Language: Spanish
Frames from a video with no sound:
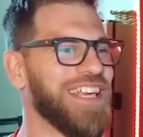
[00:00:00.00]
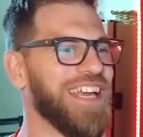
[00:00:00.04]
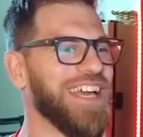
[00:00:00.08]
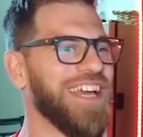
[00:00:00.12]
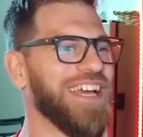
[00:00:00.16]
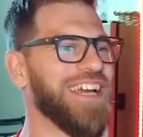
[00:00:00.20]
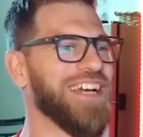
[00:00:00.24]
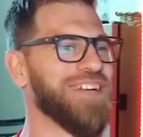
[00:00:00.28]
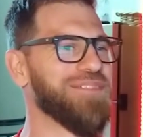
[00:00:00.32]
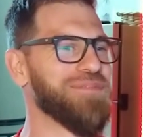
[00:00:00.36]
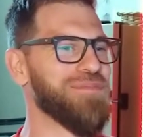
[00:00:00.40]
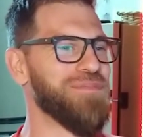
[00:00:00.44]

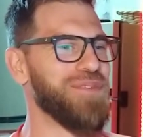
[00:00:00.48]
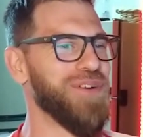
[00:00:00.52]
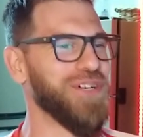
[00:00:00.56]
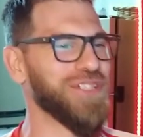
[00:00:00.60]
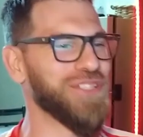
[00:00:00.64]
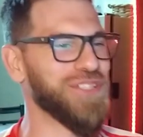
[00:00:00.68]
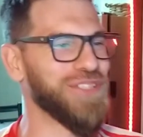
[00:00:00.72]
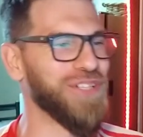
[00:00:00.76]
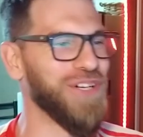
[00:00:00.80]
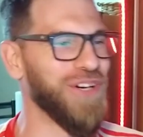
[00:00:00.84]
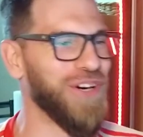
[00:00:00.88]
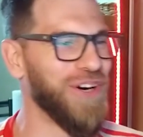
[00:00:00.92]
¡Qué
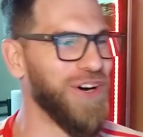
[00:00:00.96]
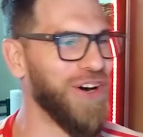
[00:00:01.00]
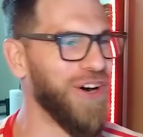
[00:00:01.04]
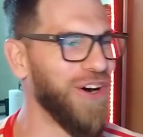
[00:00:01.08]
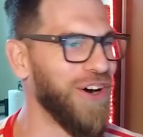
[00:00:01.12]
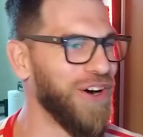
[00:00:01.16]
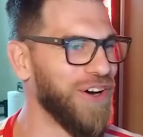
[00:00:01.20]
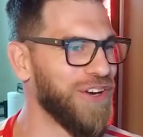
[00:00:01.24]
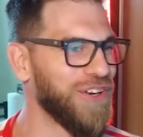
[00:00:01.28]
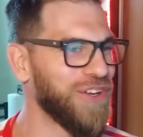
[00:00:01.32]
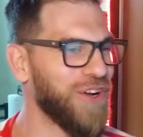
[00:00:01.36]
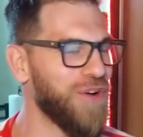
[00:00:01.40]
hermoso
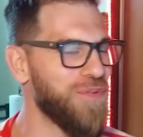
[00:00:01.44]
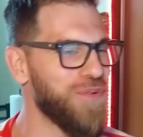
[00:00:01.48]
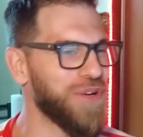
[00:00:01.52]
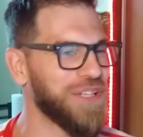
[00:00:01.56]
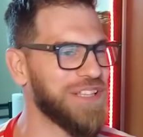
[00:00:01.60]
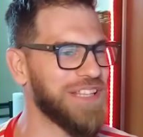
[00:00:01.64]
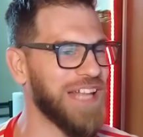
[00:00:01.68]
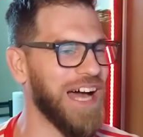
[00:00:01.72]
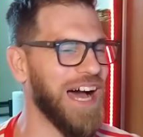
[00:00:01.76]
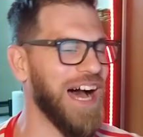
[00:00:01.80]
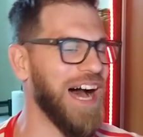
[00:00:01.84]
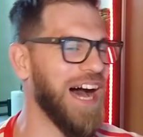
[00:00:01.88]
gol! ¿Cómo
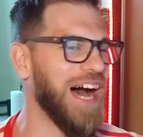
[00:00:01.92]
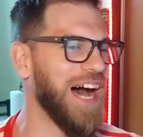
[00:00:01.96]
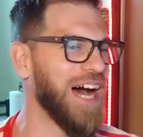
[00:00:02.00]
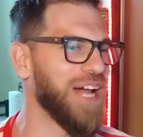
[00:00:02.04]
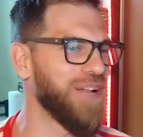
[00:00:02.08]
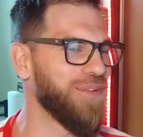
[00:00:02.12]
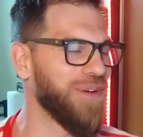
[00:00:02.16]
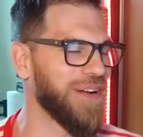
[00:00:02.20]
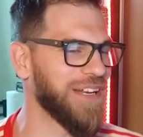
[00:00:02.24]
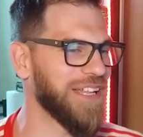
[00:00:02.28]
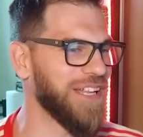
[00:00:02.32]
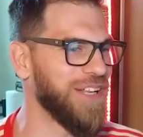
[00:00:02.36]
está
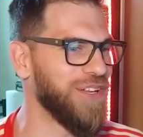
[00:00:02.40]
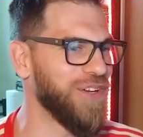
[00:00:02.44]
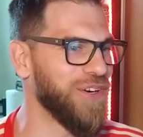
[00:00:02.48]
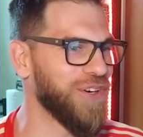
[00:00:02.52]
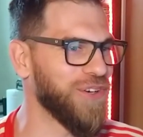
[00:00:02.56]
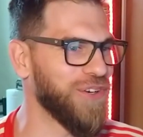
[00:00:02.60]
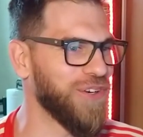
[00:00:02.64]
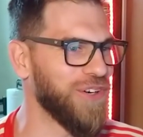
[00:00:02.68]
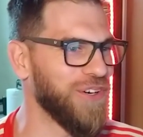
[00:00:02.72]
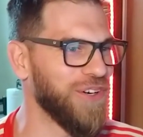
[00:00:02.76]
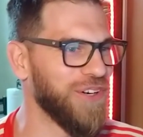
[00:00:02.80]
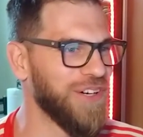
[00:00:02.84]
Álvarez,
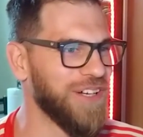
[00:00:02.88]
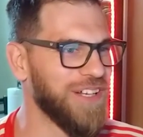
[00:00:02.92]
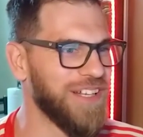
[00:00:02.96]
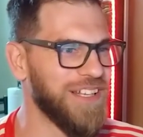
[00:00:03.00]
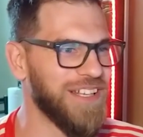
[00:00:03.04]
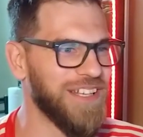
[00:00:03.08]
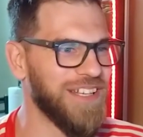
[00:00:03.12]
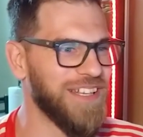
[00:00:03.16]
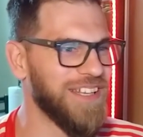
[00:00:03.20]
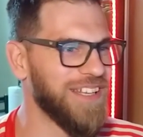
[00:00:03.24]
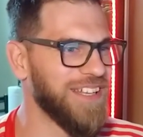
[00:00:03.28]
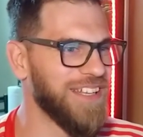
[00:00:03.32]
loco?
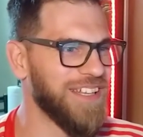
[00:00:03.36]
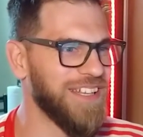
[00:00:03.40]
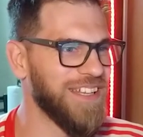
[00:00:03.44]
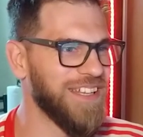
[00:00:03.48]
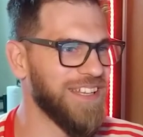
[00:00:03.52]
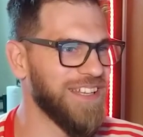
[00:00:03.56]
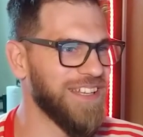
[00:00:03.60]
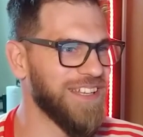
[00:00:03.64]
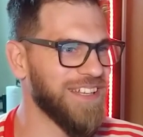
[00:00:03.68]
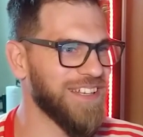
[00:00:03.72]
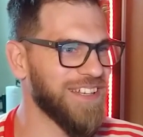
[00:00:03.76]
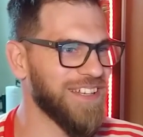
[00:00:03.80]

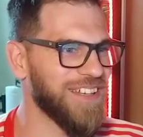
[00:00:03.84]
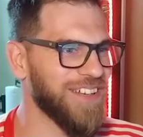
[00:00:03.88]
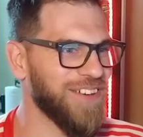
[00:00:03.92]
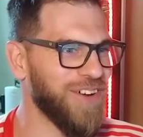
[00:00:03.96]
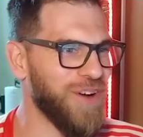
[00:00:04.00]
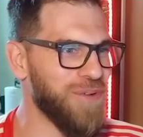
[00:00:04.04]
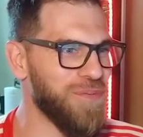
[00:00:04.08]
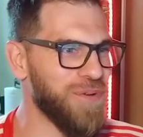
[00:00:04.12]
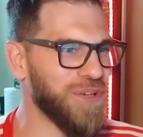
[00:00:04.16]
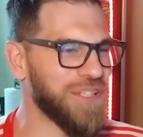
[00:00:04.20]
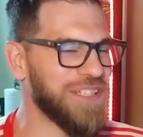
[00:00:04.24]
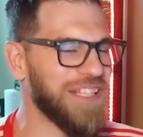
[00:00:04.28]

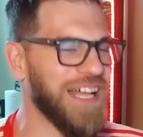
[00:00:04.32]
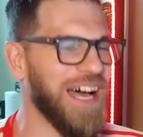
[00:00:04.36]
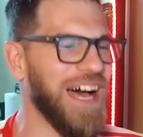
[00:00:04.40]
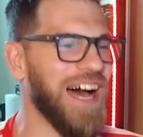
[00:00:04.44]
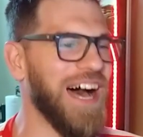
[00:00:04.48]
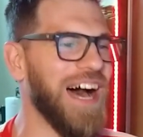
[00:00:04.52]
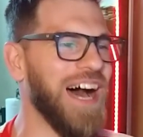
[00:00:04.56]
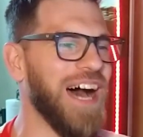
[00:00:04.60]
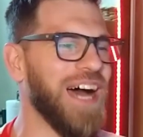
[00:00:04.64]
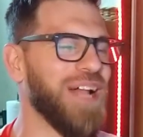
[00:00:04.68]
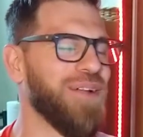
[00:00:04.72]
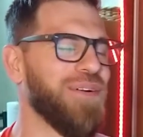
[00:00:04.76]
¿Cómo
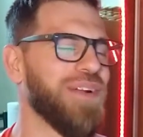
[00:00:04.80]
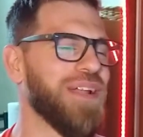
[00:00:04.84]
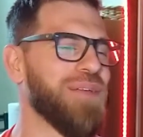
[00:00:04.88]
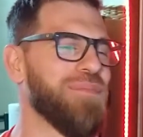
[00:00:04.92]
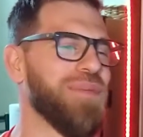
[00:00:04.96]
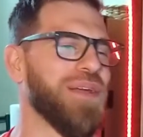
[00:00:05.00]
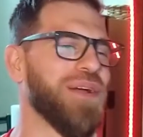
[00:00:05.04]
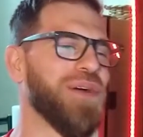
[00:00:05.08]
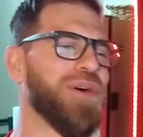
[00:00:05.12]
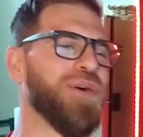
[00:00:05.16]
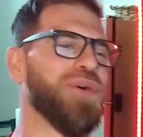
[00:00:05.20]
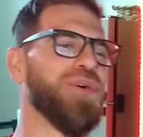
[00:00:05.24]
está Álvarez?
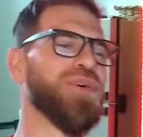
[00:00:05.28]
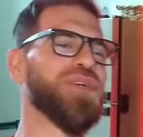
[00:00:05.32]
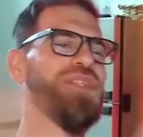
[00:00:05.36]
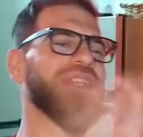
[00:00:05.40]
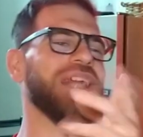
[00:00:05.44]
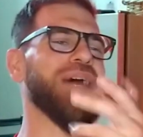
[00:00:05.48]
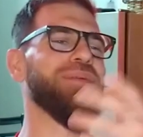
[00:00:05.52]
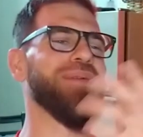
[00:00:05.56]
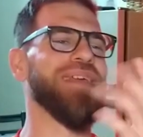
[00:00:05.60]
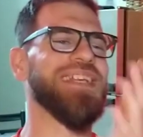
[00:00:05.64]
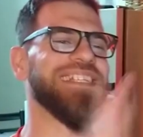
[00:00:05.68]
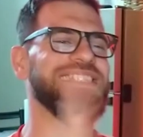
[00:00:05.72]
Me
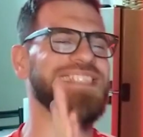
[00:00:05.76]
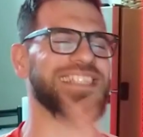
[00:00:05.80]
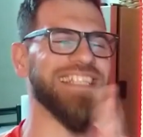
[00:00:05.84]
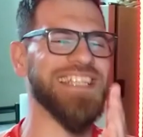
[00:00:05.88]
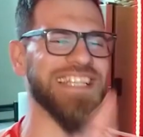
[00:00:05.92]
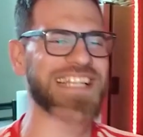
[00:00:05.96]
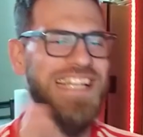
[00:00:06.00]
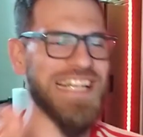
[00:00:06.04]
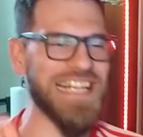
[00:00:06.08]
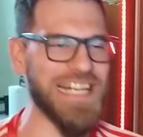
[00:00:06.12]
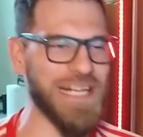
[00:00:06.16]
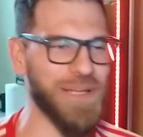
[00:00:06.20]
gusta, me
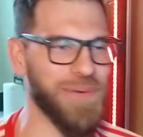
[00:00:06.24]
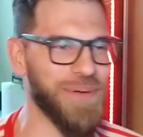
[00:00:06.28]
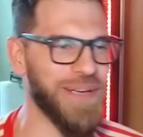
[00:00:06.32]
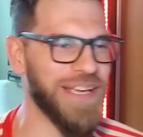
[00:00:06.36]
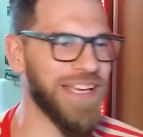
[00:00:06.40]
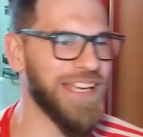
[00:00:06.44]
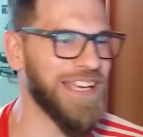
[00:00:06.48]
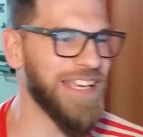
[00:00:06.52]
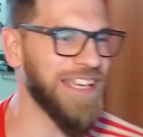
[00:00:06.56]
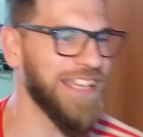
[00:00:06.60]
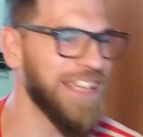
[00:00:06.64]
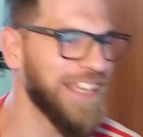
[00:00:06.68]

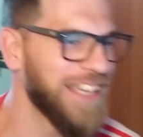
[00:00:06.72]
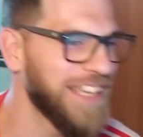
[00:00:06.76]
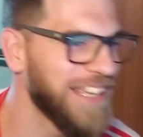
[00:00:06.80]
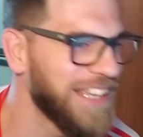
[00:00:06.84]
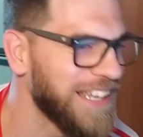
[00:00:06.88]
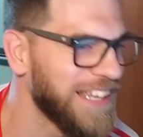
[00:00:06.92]
sirve.